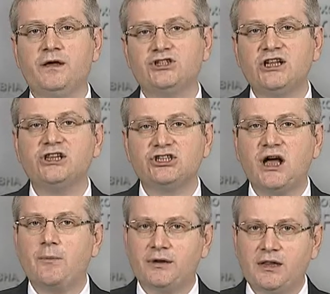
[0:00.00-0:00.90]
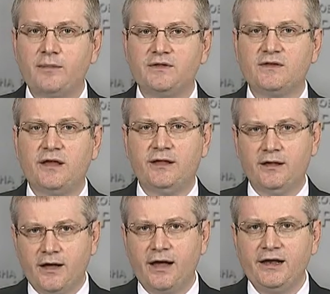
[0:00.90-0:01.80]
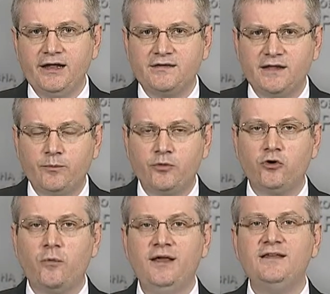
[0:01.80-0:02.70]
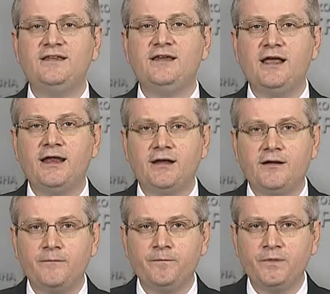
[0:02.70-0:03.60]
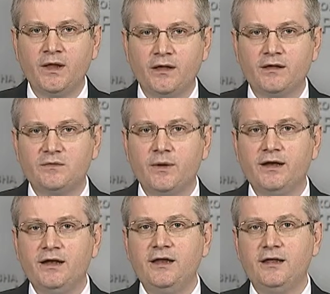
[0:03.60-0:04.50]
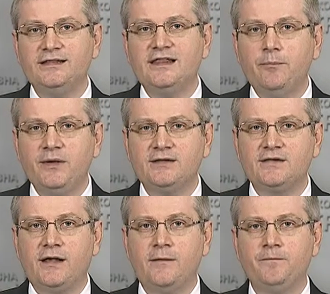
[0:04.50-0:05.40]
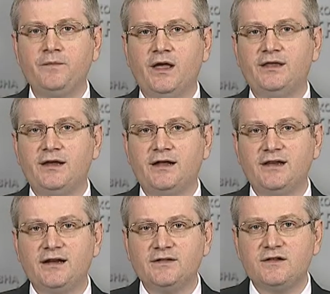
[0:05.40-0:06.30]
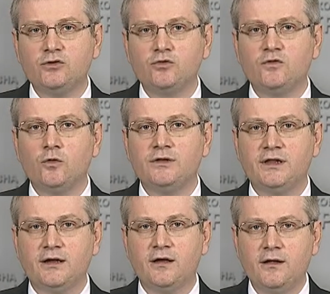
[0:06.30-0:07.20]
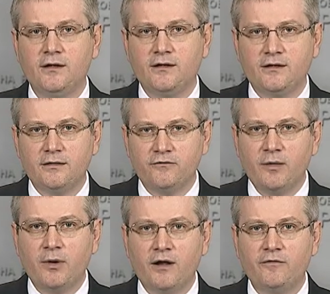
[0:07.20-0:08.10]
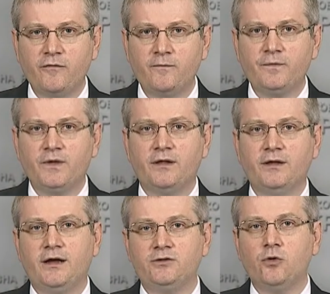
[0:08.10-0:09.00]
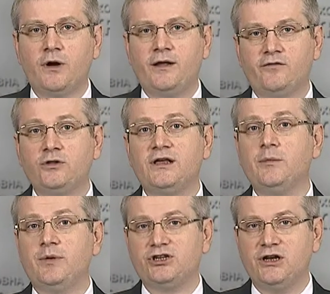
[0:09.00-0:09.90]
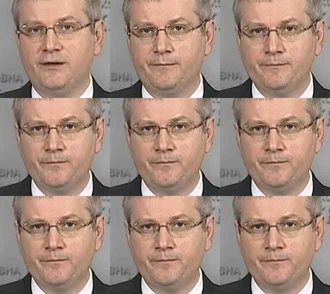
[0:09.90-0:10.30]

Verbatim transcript: э, шантажа парламентской коалиции, путем истерик э, смогли добиться этих антиконституционных э, выборов, которые все-таки прошли.